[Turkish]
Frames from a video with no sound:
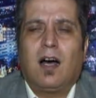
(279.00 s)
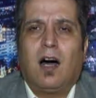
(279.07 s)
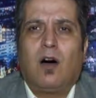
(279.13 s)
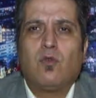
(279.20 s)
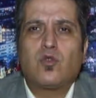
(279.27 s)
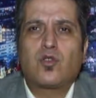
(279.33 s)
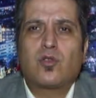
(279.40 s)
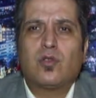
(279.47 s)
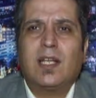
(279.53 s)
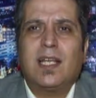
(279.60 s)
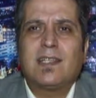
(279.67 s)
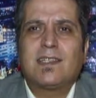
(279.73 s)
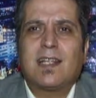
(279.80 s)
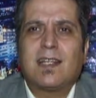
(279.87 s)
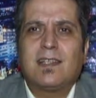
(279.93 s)
Avusturya
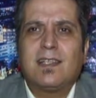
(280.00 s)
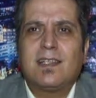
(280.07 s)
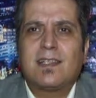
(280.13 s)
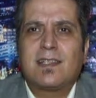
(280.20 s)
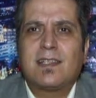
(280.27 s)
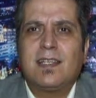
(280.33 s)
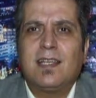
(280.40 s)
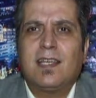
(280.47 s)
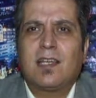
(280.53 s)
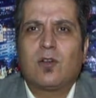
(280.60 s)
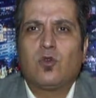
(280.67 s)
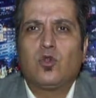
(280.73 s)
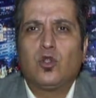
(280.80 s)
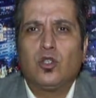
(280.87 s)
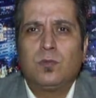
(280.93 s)

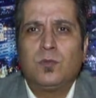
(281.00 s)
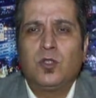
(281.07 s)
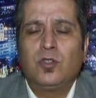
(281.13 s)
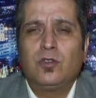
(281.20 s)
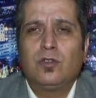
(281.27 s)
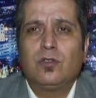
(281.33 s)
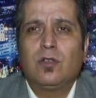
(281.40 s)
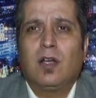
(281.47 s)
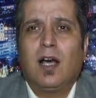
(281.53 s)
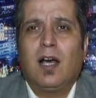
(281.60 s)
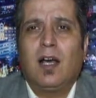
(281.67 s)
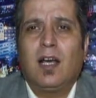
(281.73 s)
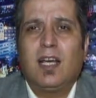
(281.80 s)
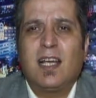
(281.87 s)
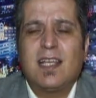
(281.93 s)
İstatistik Kurumu'nun
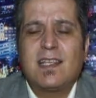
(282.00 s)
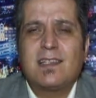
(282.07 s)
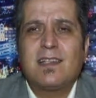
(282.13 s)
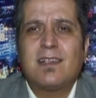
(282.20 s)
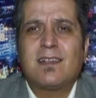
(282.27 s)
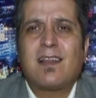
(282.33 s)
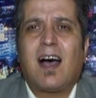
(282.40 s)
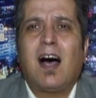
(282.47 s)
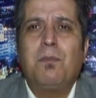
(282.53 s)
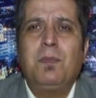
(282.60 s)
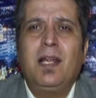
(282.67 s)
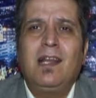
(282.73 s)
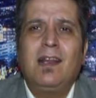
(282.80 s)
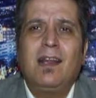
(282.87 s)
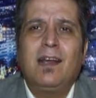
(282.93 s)
hızlı
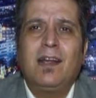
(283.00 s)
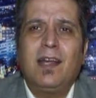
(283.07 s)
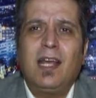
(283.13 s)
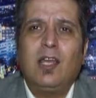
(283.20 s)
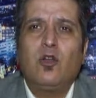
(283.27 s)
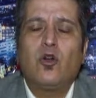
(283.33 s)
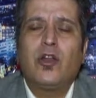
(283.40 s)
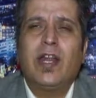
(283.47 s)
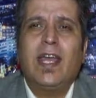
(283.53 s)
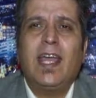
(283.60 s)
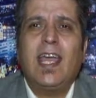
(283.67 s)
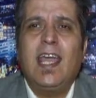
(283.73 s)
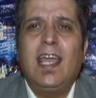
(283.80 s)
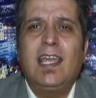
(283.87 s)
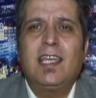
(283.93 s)
tahminlerine göre
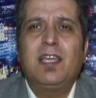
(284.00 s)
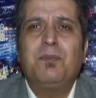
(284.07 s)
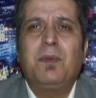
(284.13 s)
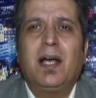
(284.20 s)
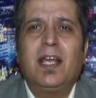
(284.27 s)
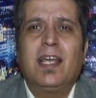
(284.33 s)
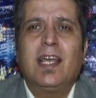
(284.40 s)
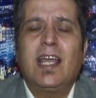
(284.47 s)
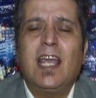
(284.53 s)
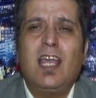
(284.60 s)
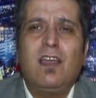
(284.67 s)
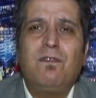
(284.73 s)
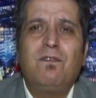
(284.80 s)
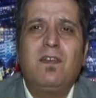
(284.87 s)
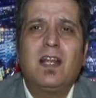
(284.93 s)
Ekim ayı
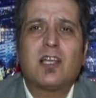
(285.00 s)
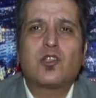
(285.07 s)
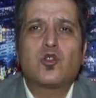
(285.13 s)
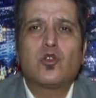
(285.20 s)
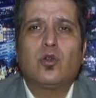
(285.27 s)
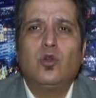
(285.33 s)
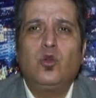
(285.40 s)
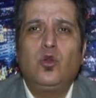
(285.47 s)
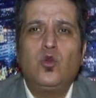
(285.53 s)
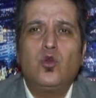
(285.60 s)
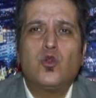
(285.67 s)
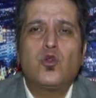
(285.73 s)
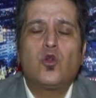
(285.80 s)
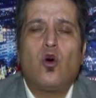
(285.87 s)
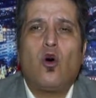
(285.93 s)
enflasyonu
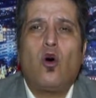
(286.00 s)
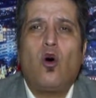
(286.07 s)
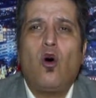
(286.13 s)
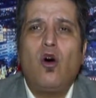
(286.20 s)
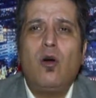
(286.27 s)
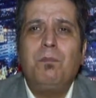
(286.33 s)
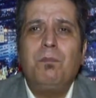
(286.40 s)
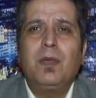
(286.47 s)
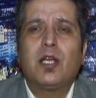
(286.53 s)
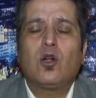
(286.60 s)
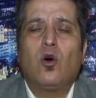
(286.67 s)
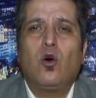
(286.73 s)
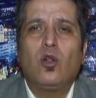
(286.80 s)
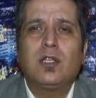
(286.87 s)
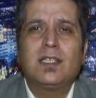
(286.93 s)
%11
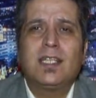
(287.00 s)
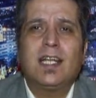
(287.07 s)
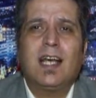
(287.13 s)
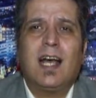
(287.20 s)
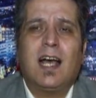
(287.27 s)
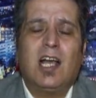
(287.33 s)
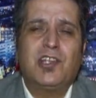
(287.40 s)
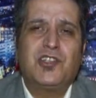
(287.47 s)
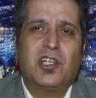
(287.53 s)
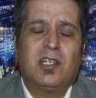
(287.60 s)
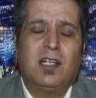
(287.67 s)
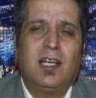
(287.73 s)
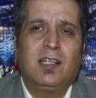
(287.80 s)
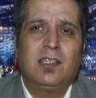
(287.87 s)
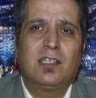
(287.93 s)
olarak
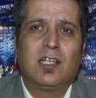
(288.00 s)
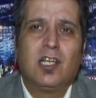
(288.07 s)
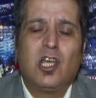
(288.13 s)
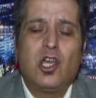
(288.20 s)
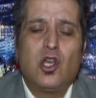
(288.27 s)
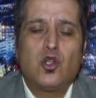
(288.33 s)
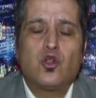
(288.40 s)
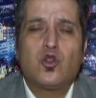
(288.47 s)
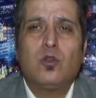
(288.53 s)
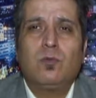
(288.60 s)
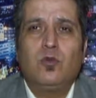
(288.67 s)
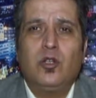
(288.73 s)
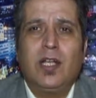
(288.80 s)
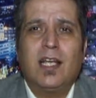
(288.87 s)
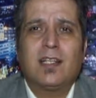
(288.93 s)
açıklandı.
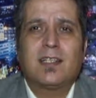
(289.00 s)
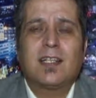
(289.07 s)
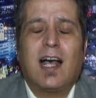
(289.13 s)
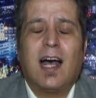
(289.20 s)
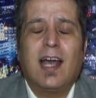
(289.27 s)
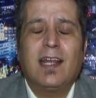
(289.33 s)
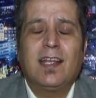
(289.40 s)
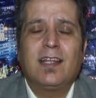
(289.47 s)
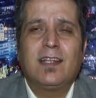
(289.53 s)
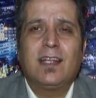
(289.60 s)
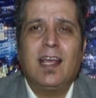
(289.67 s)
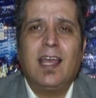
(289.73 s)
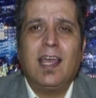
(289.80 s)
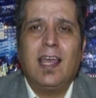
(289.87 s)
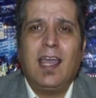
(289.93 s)
Cumhuriyet
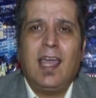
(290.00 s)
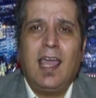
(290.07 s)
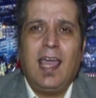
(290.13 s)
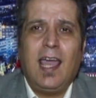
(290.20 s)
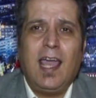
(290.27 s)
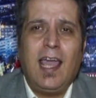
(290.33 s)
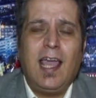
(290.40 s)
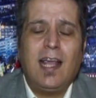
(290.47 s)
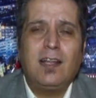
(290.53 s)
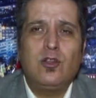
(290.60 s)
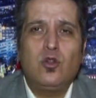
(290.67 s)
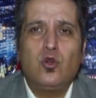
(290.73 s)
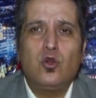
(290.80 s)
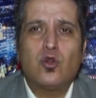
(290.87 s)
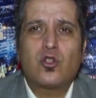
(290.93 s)
tarihinde en
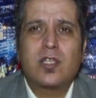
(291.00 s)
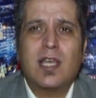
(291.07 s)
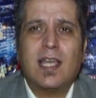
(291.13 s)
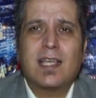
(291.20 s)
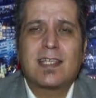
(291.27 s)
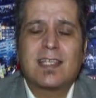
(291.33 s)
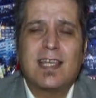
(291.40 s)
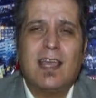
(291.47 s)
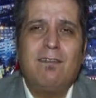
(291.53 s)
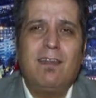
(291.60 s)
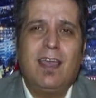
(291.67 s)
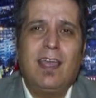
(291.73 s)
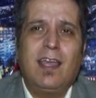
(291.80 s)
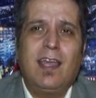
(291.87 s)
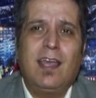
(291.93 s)
yüksek
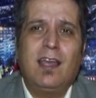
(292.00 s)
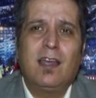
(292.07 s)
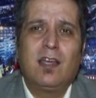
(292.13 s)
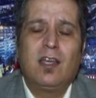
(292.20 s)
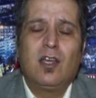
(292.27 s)
seviyeye